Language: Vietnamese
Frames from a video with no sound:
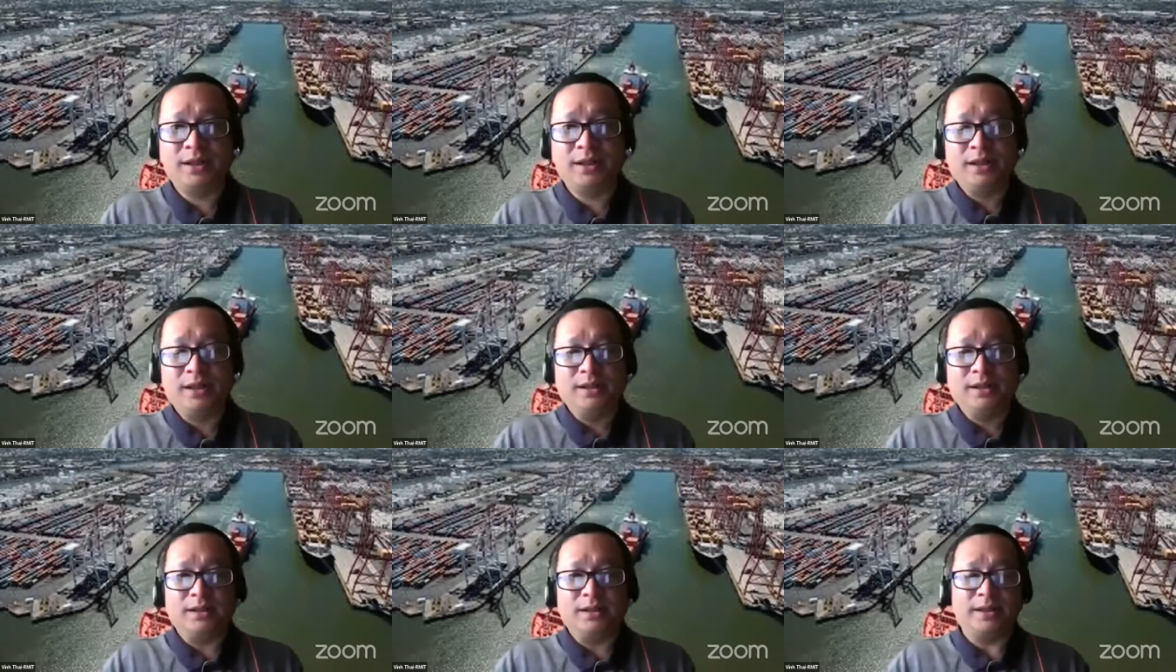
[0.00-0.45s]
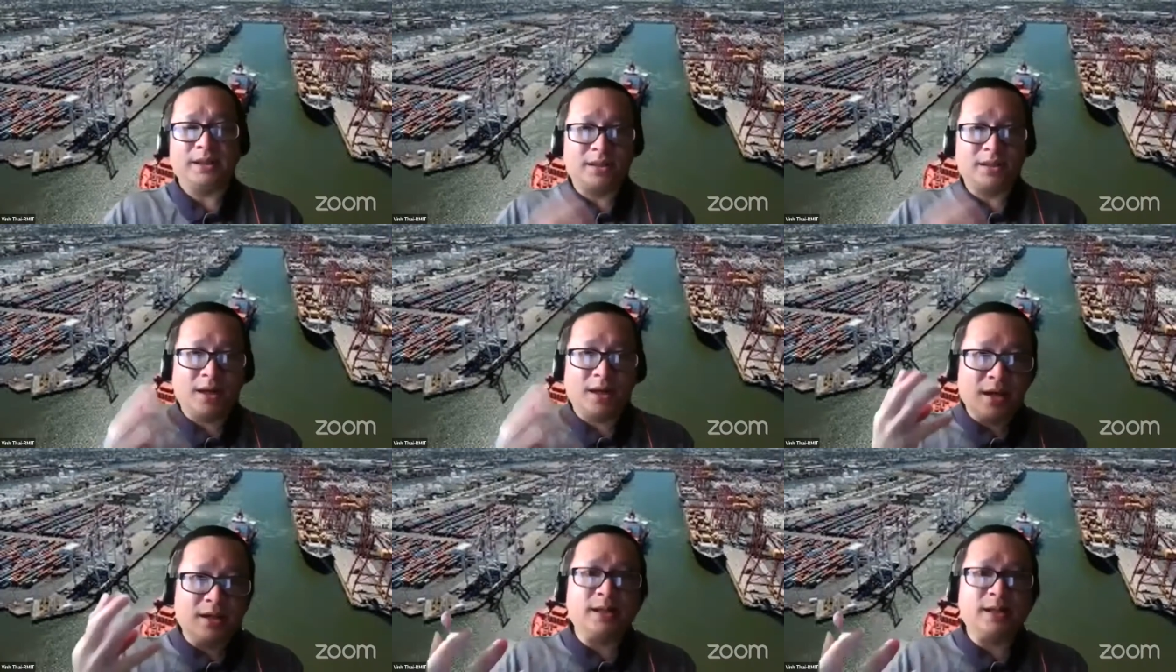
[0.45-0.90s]
người ta
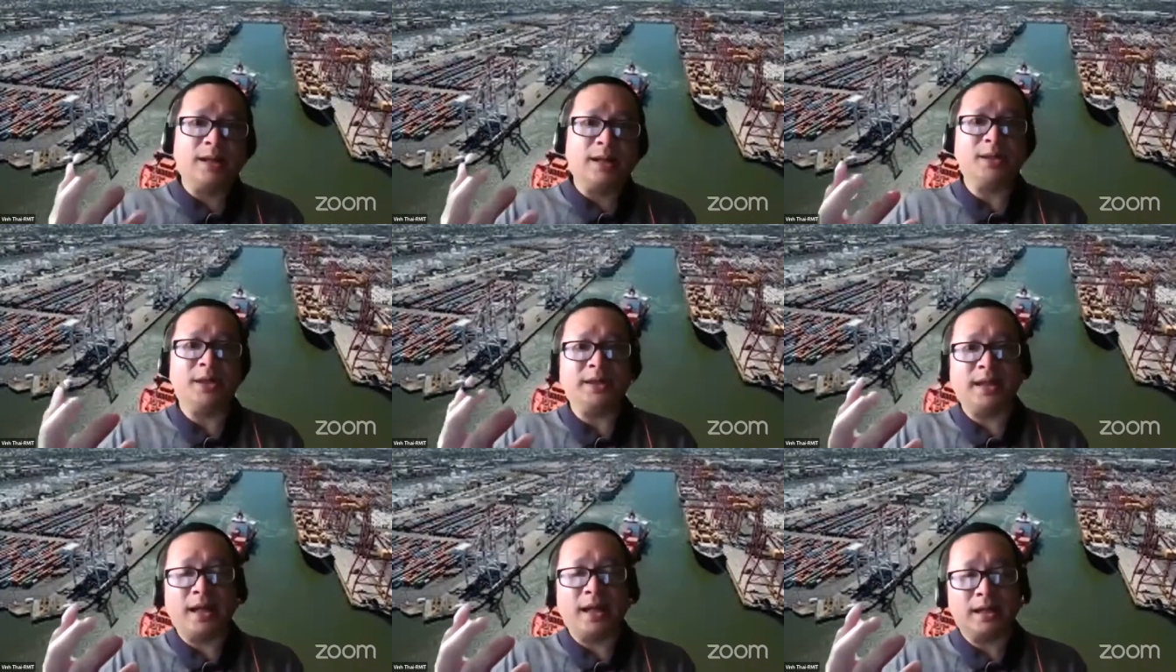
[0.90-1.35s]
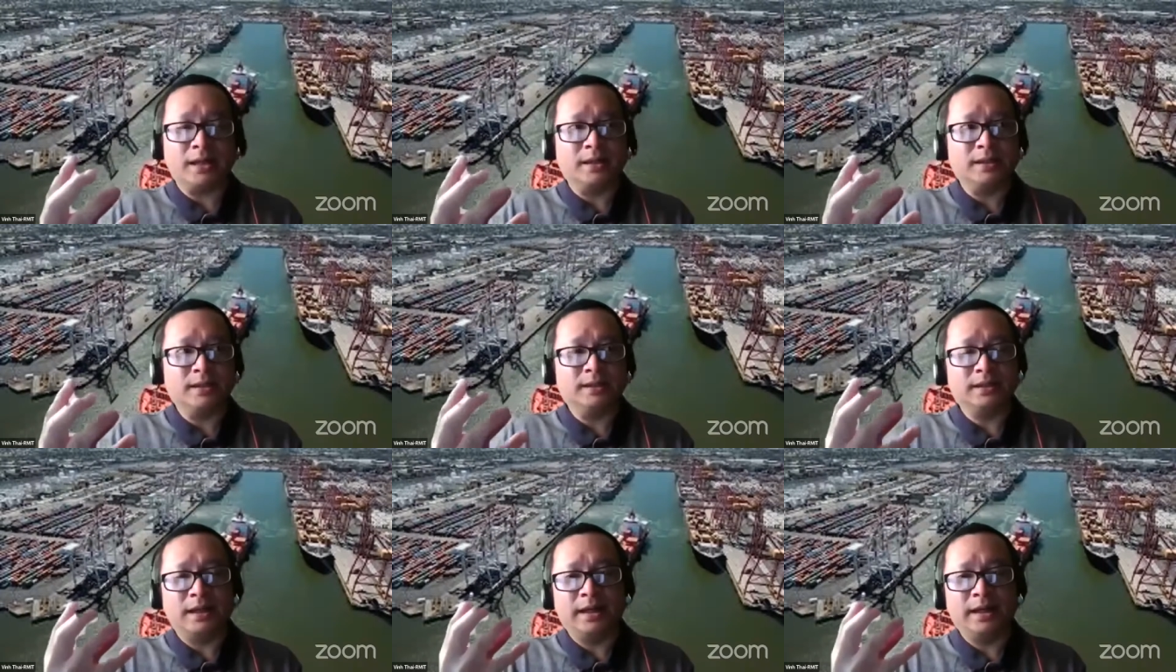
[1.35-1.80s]
cần thêm thời gian
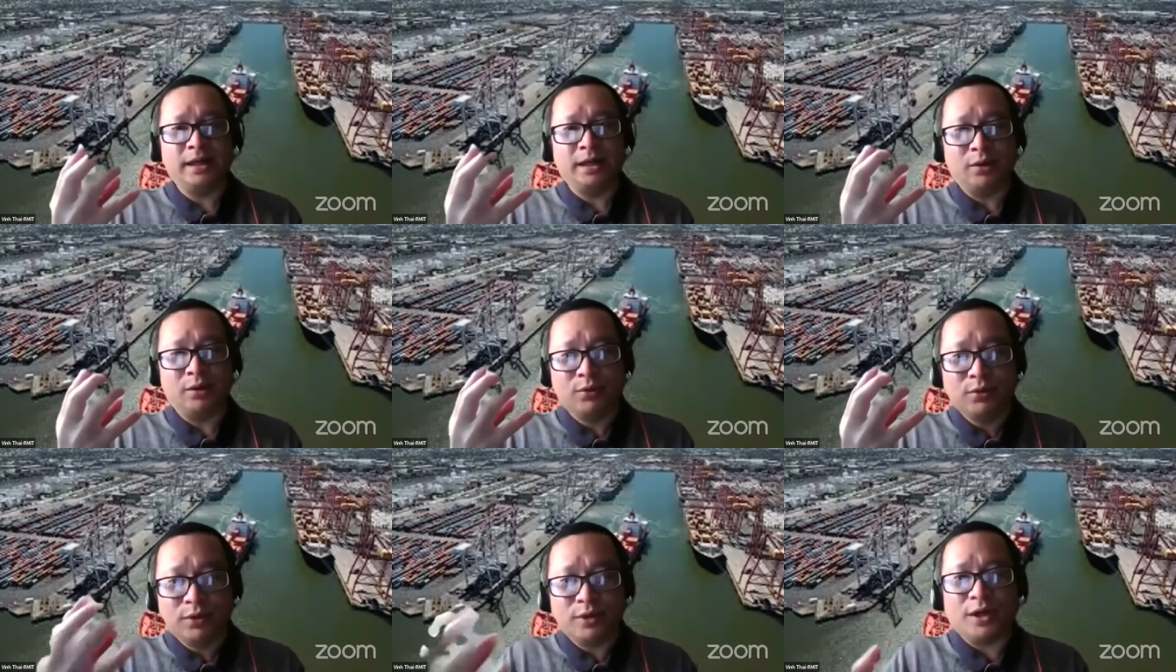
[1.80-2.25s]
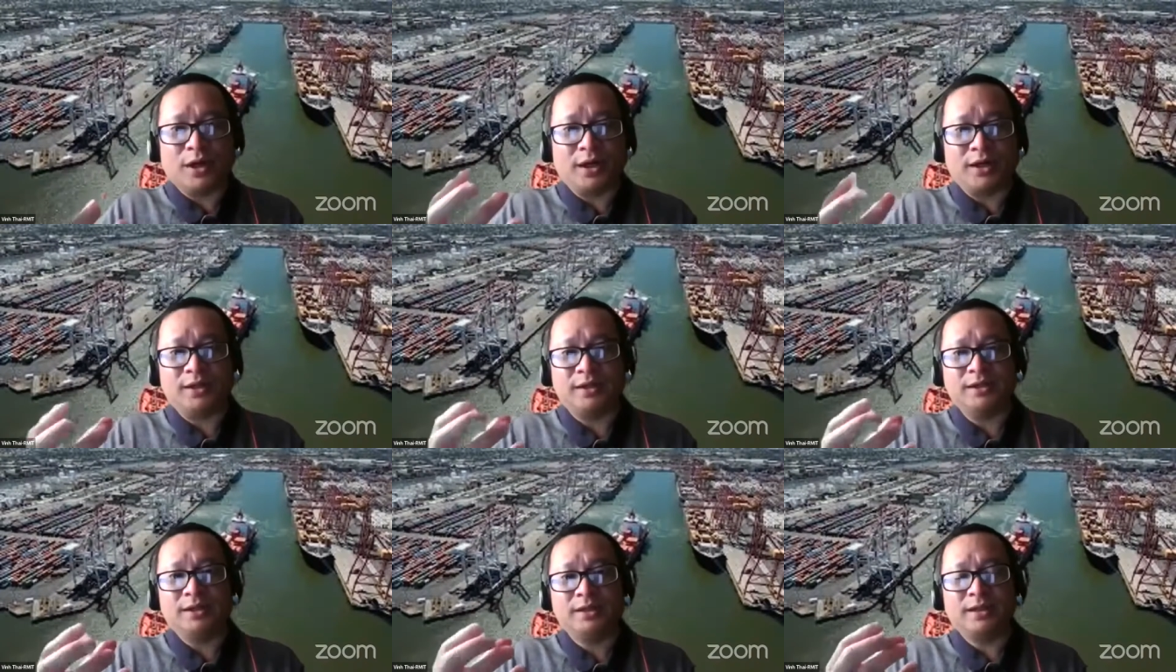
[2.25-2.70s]
để hiểu
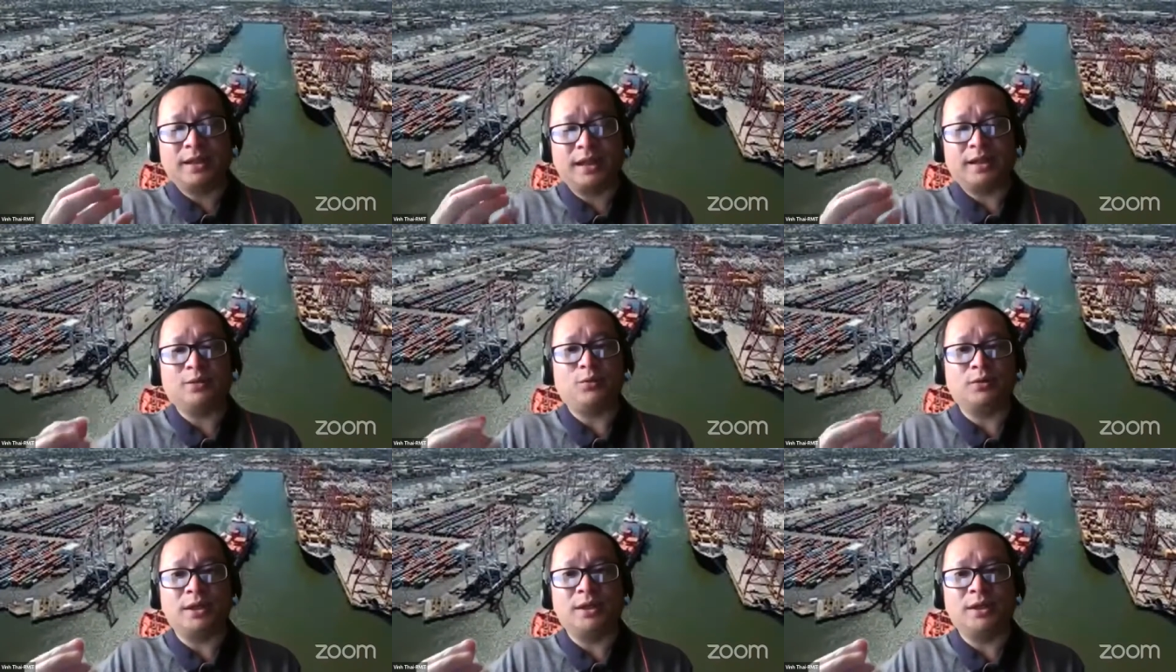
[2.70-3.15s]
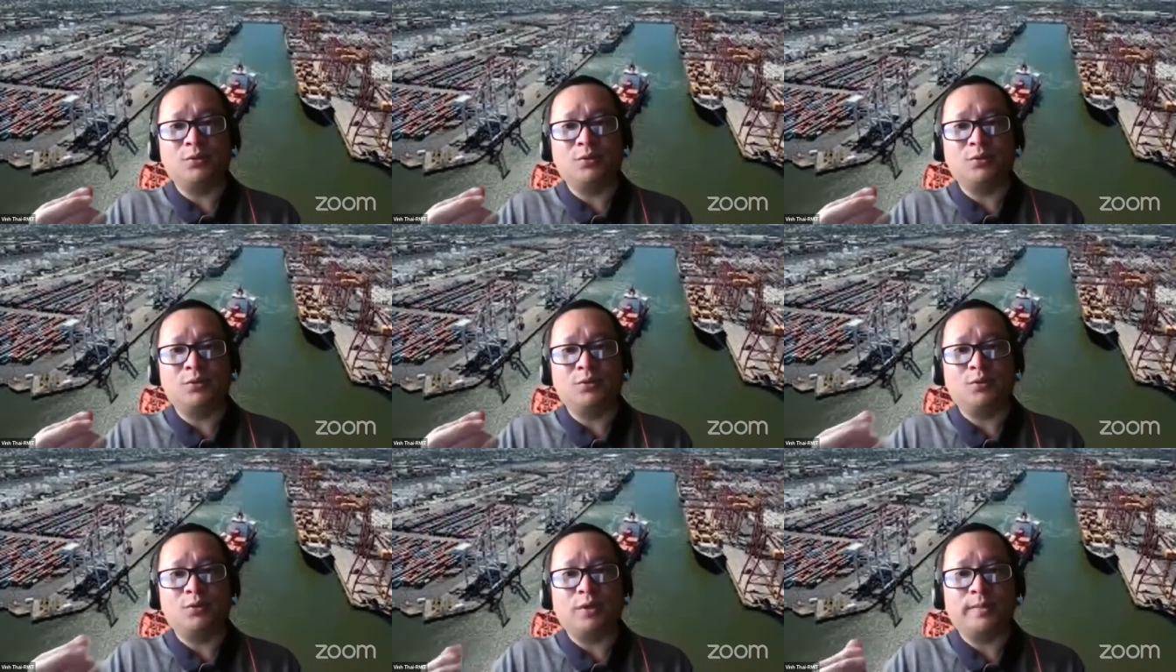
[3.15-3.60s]
rõ các cái thuộc tính
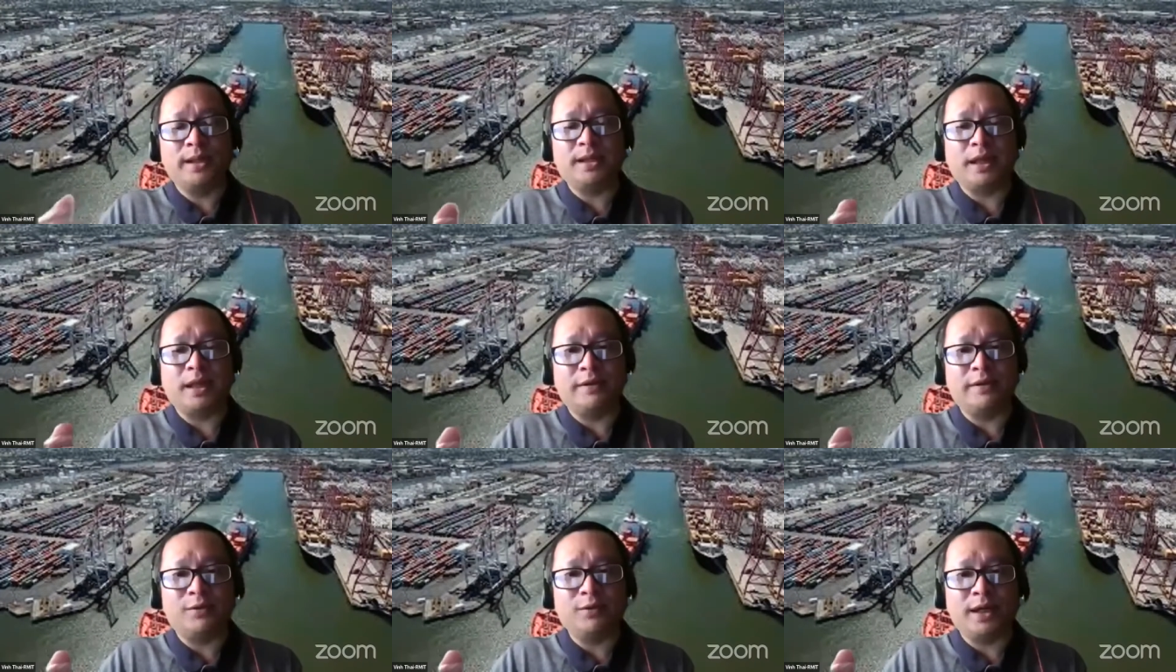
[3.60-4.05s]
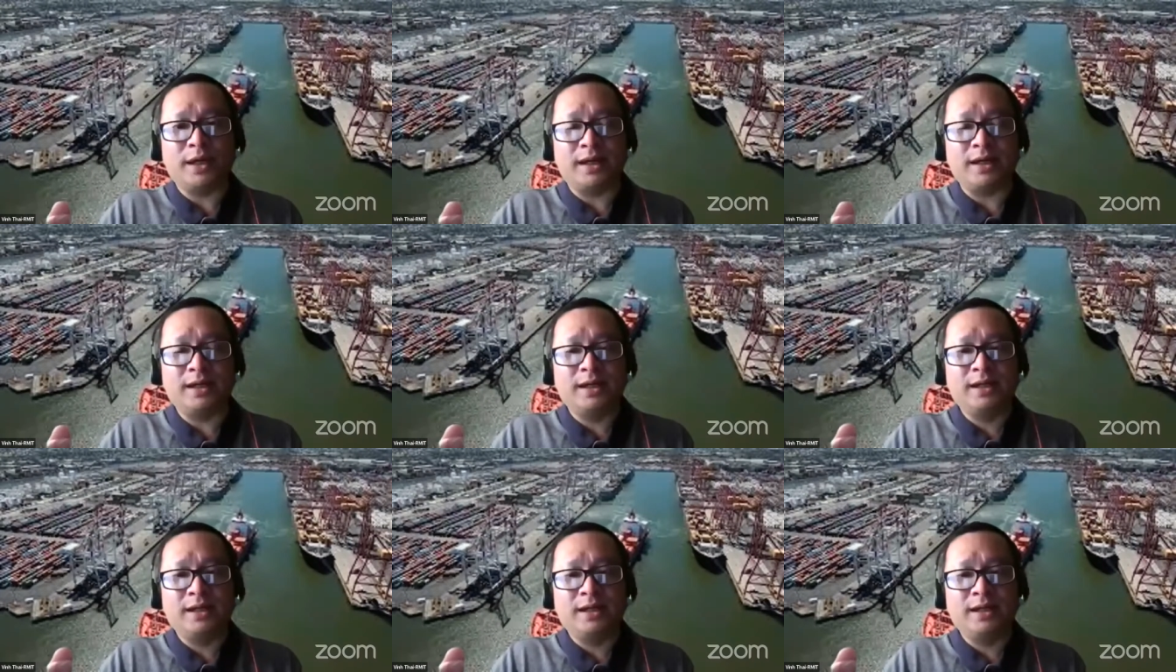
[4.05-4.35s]
của biến thể virus này